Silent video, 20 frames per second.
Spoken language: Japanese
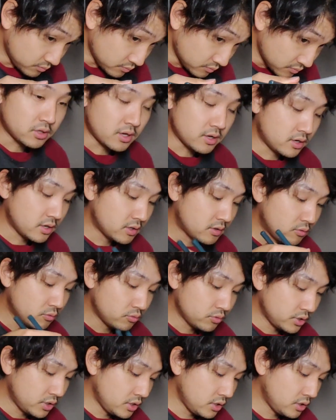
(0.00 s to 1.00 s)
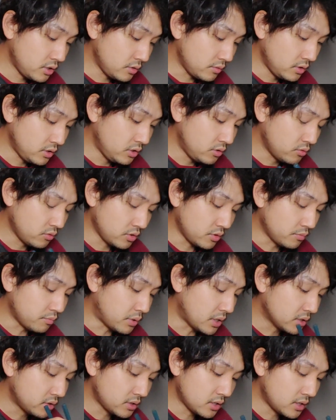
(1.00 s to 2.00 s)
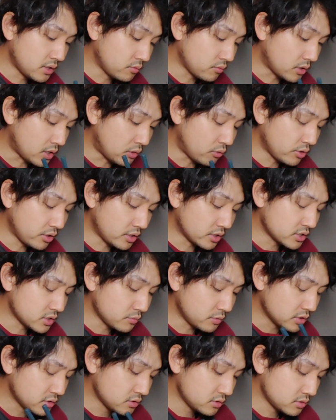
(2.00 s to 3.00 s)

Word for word: お、たらこのいい匂い、バターの香りがしま